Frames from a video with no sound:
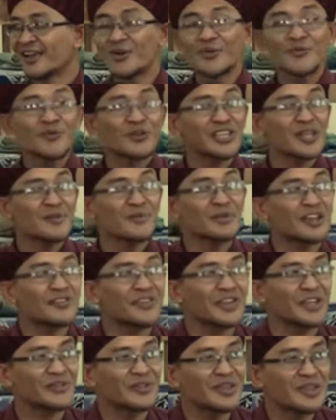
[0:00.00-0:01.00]
kufur yang
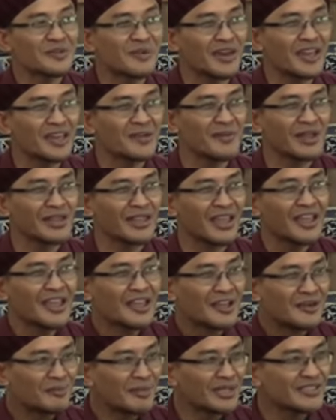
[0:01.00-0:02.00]
munafik itu yang
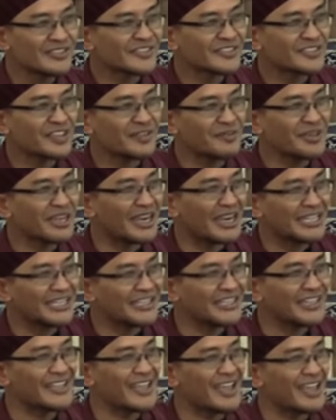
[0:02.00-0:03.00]
bagaimana man
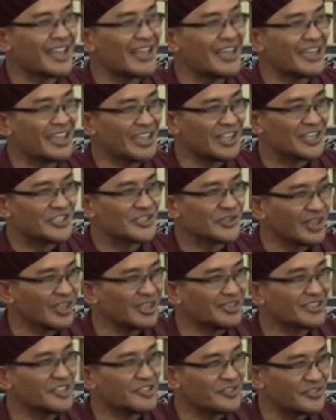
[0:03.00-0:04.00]
sami'an nida'a ila
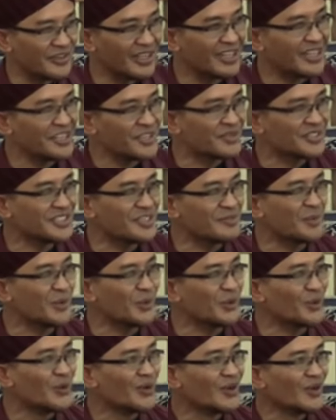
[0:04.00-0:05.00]
salati fala
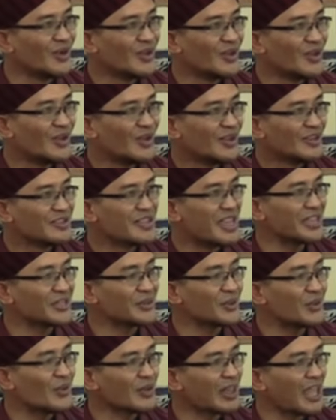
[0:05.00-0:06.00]
yujibuhu
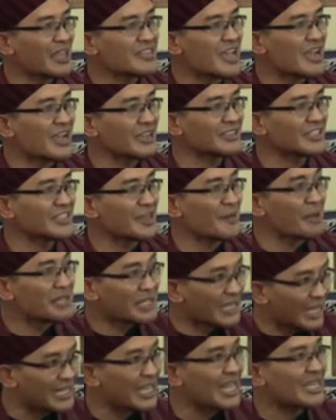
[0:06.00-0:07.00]
yaitu orang yang ketika
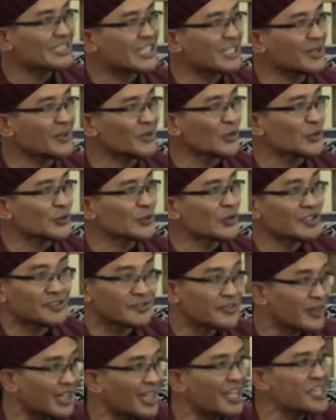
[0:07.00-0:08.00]
mendengar azan untuk
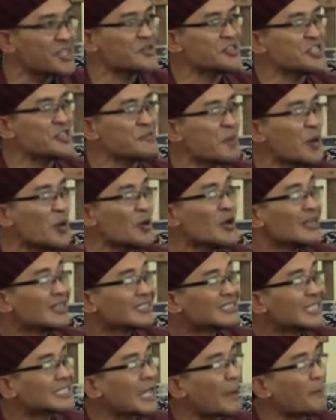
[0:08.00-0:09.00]
sholat fala yujibu
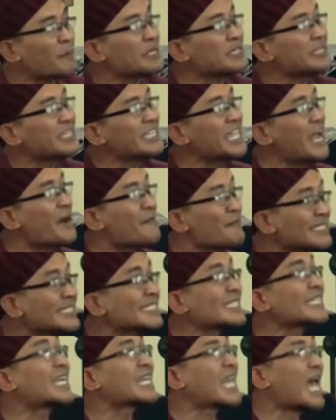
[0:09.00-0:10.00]
tetapi tidak
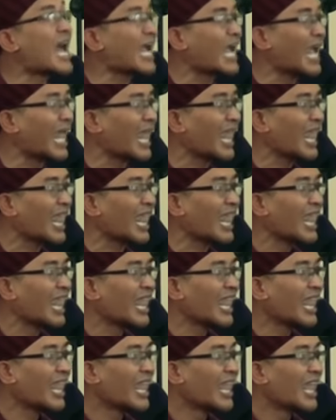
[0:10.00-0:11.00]
mensegerakan
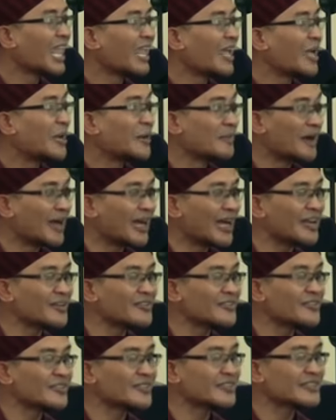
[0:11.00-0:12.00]

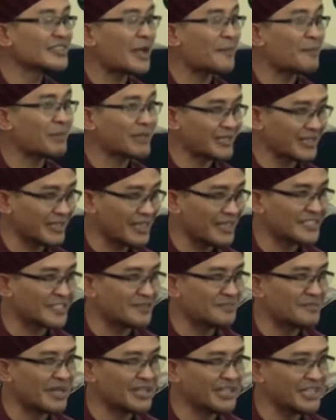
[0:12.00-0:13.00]
maaf tak pertegas
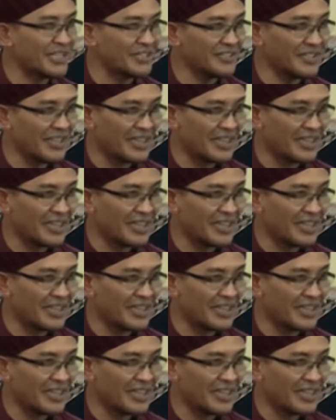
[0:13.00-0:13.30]
kembali ini